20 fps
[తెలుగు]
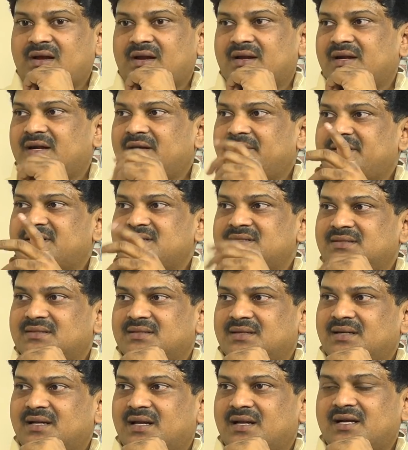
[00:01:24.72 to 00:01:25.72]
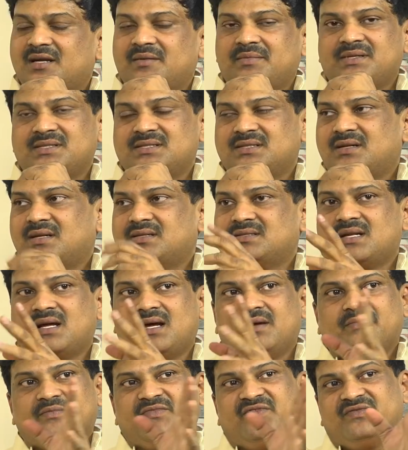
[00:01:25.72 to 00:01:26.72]
హండ్రెడ్ పర్సెంట్ అండి హండ్రెడ్ పర్సెంట్
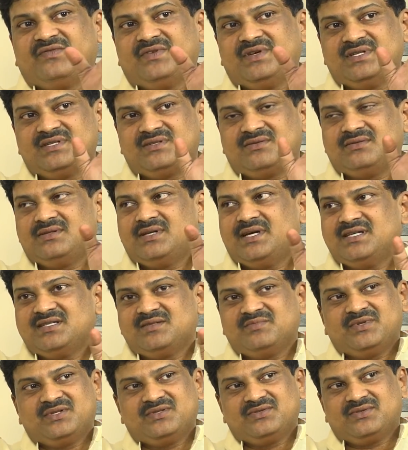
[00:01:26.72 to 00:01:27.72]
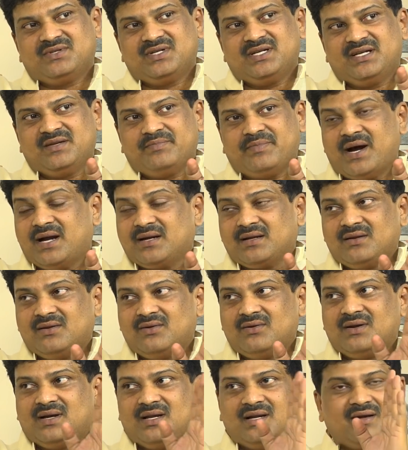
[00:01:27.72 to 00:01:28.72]
అసలు ఫీస్ టు ది ఐస్ మీరు చూడండి నేను
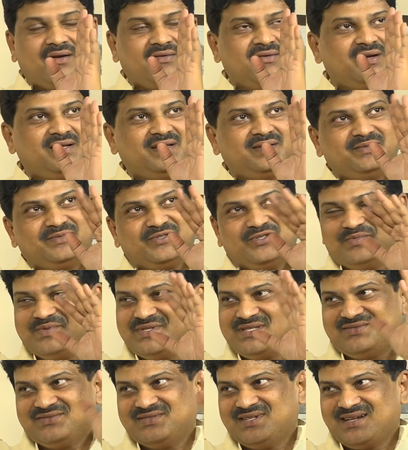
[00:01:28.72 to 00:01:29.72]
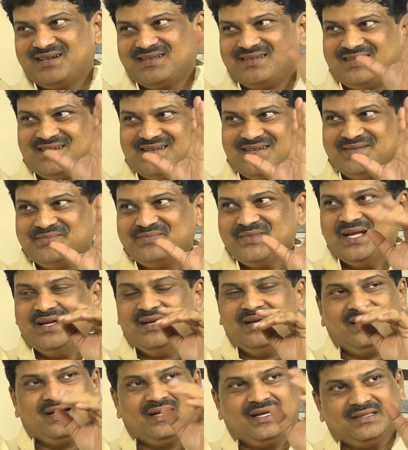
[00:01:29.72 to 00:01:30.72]
పాటల్లో కానీ ఆవిడని చూపిస్తుంటారు కదా
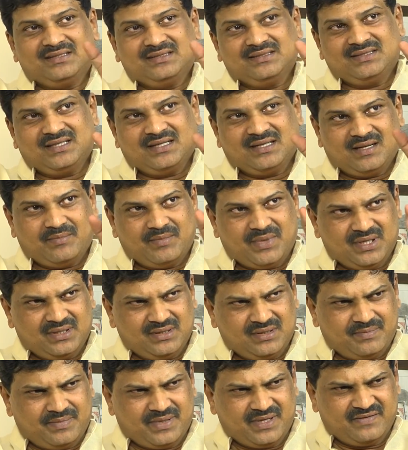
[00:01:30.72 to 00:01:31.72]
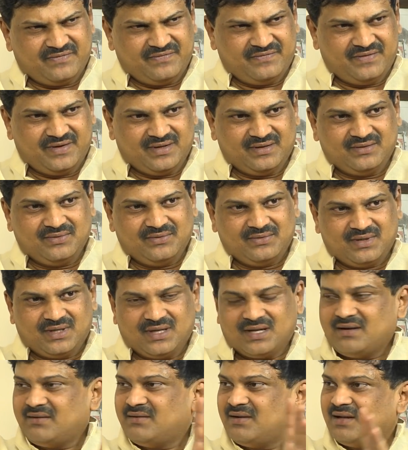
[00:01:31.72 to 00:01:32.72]
ఎంత ఎంత పర్ఫెక్ట్గా
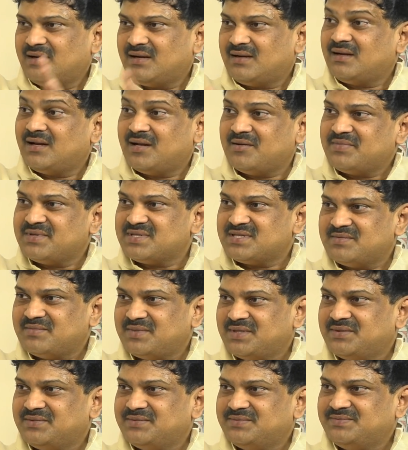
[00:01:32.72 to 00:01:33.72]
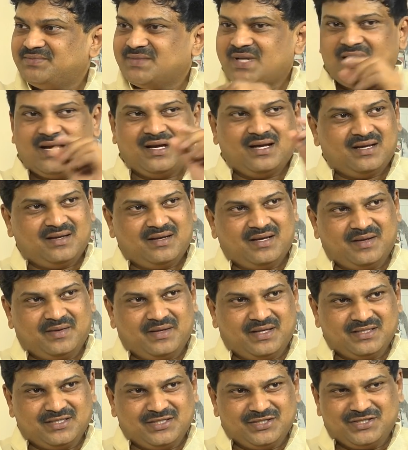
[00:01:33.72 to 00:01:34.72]
ఉన్నారు ఆవిడ అన్నట్లు అనిపిస్తుంది మీకు
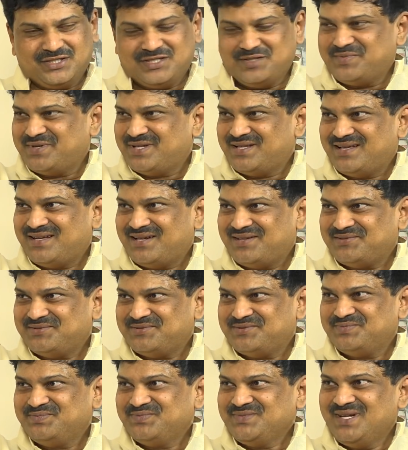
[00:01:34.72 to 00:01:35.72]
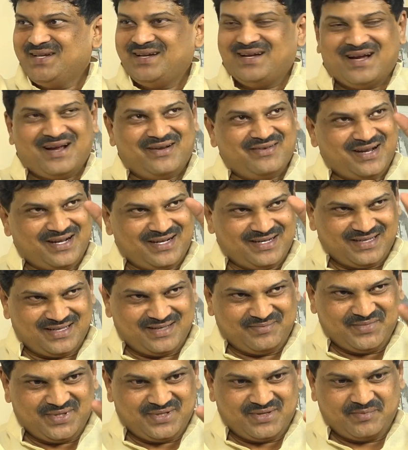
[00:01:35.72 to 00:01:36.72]
చిన్న చిన్న పేదాలు ఆవిడ
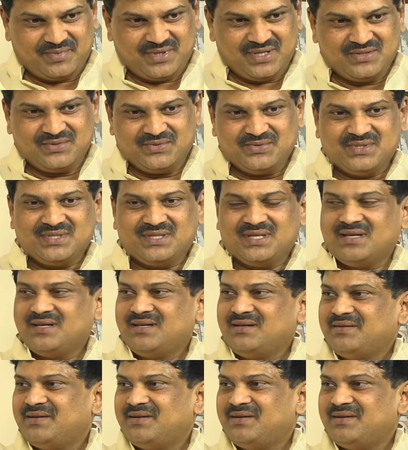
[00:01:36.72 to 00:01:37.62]
మీరు ఎప్పుడైనా చూస్తే